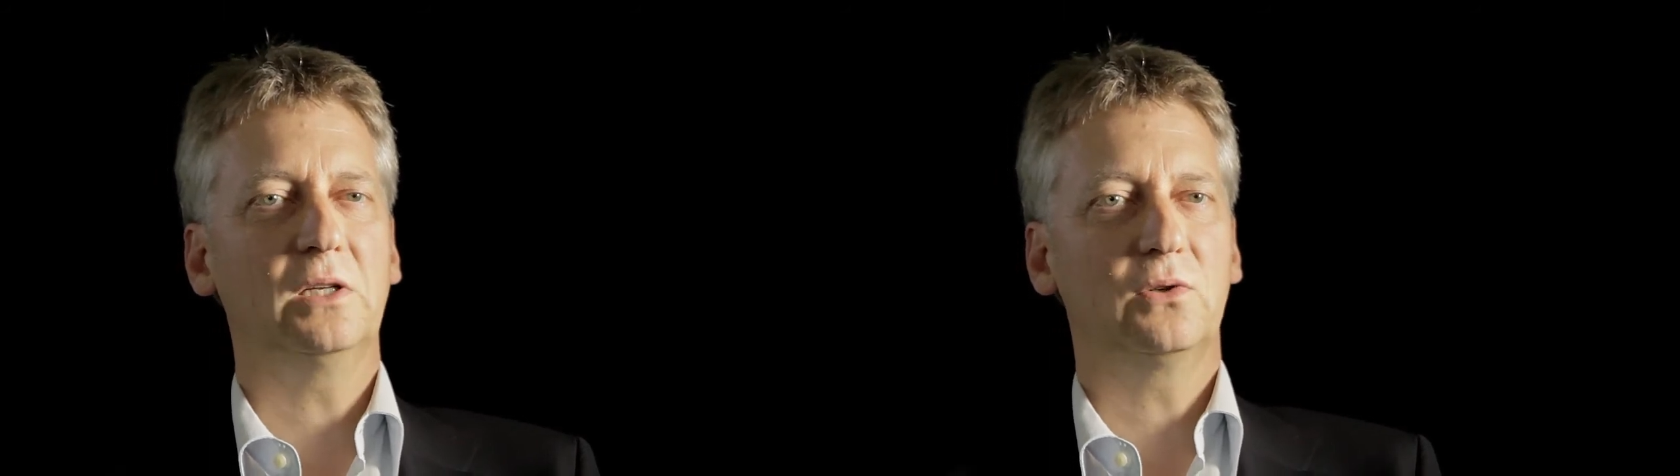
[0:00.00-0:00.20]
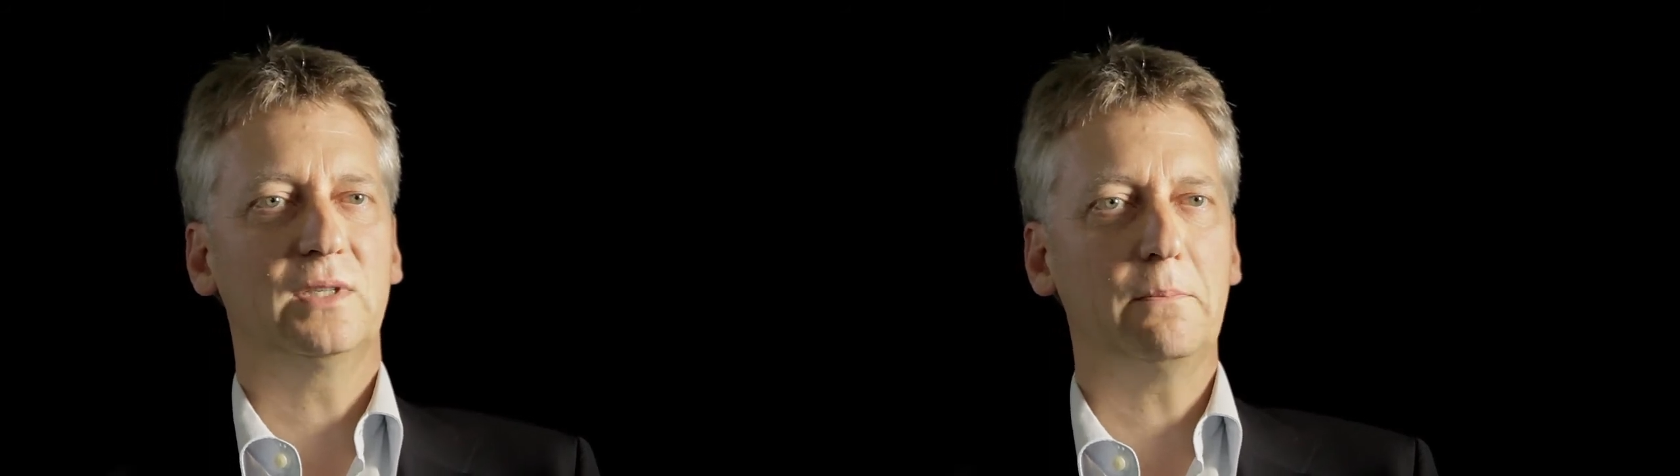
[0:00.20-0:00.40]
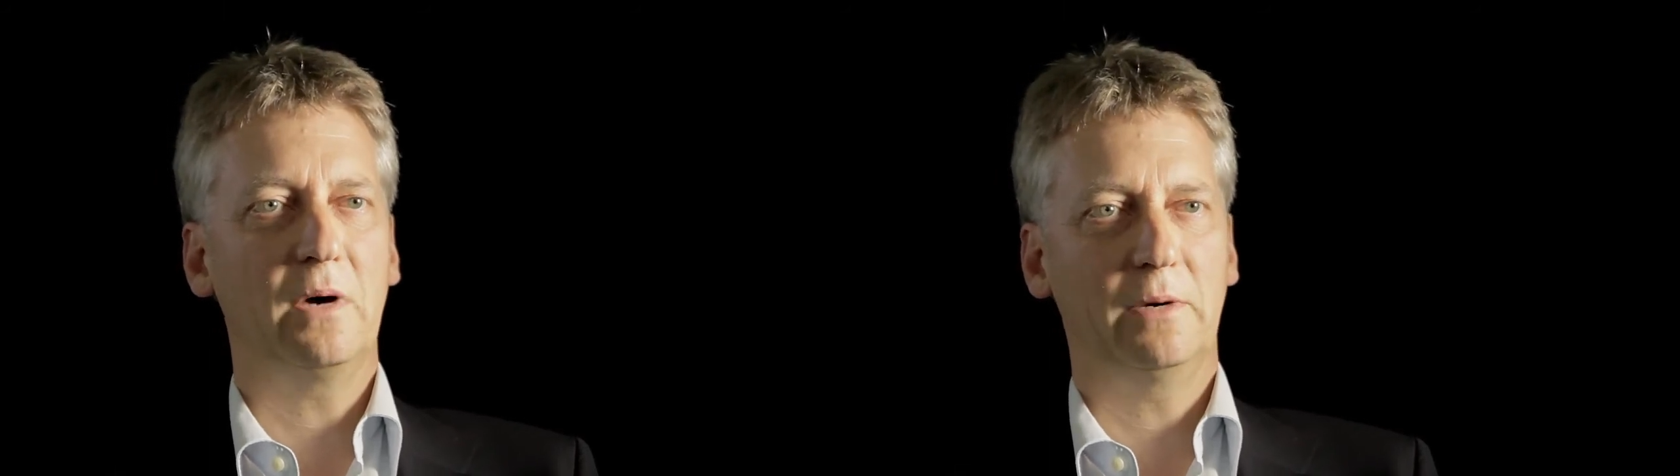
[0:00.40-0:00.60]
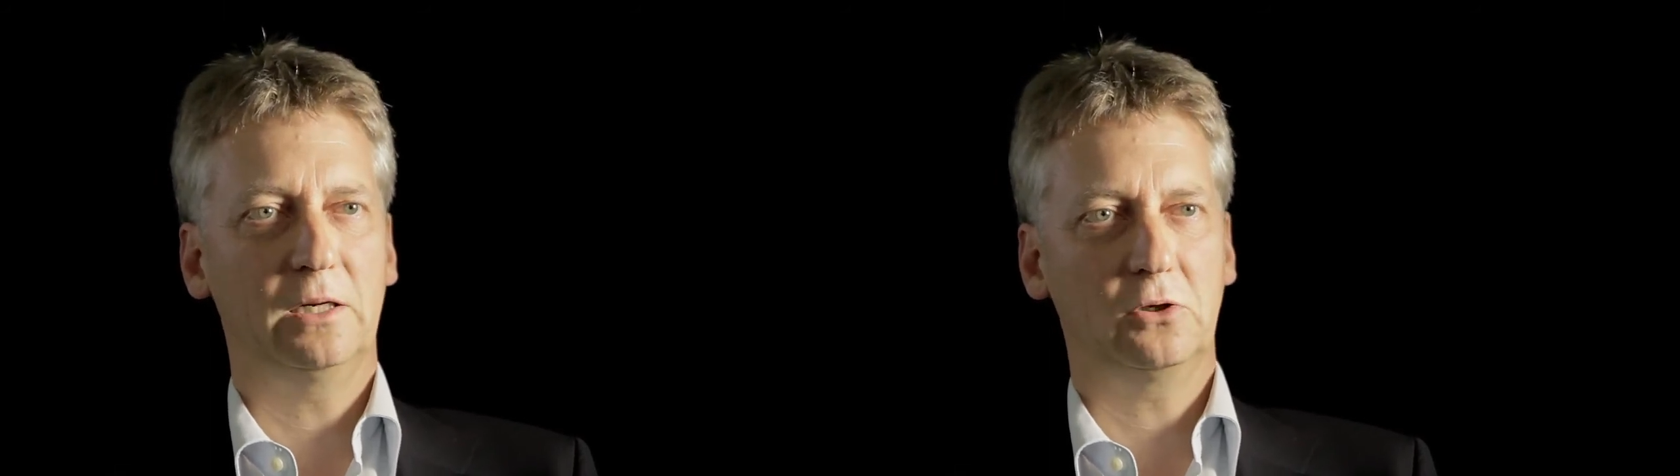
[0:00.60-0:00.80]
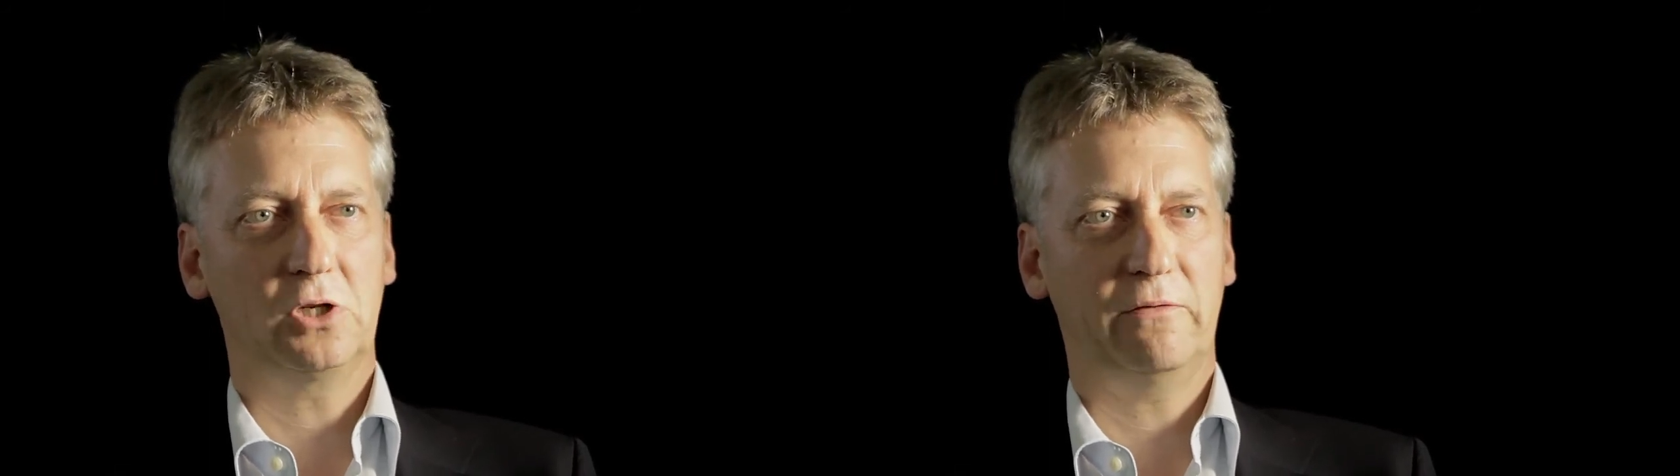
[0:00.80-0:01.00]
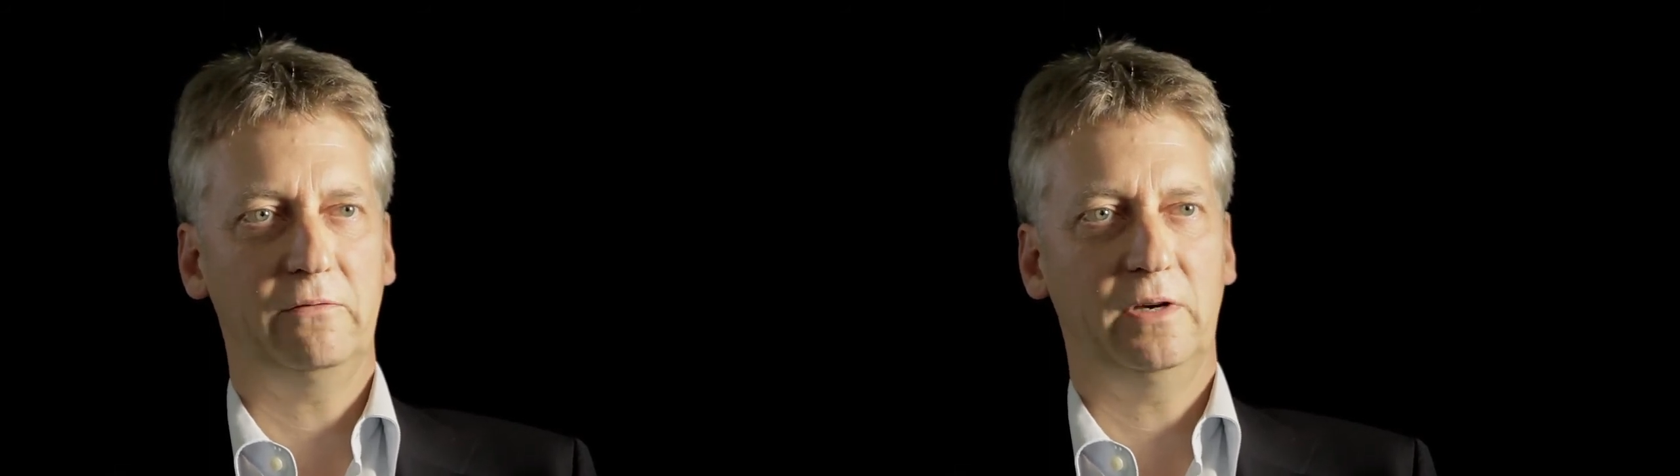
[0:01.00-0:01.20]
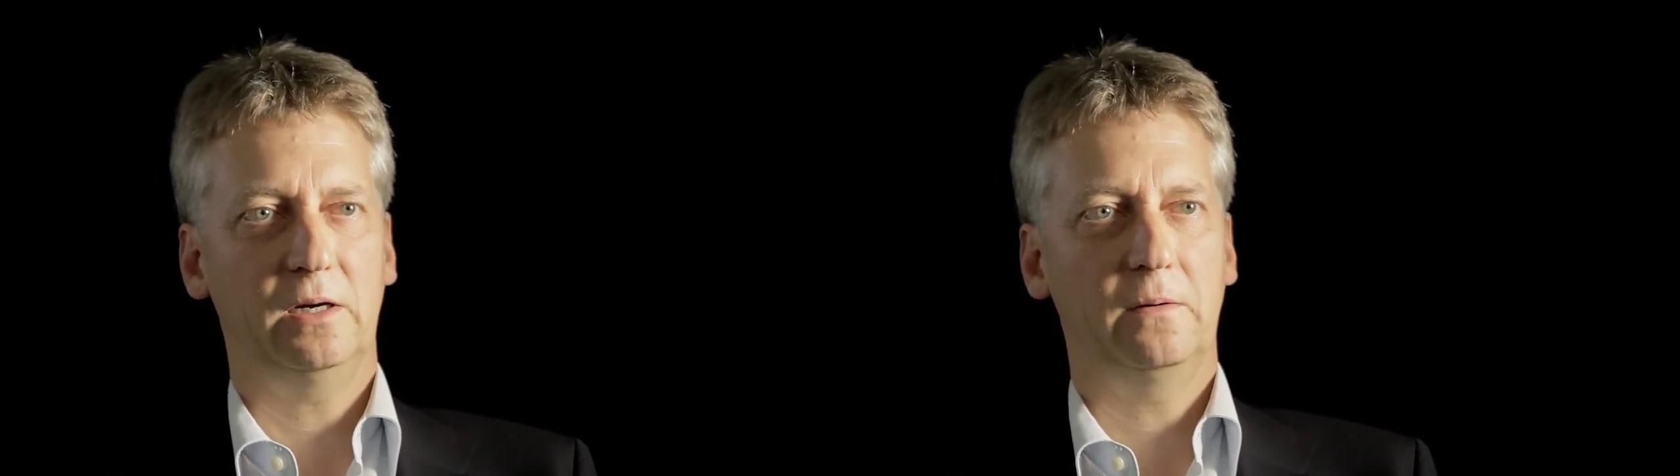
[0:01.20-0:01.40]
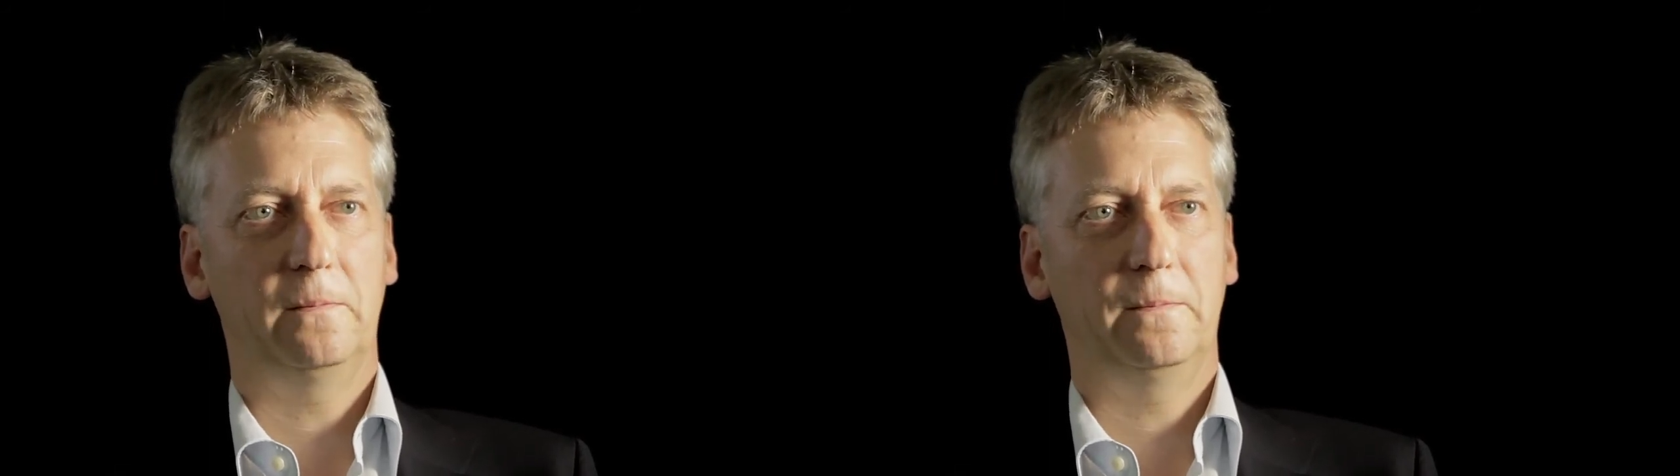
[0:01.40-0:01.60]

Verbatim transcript: Zusammenarbeit geschaffen werden.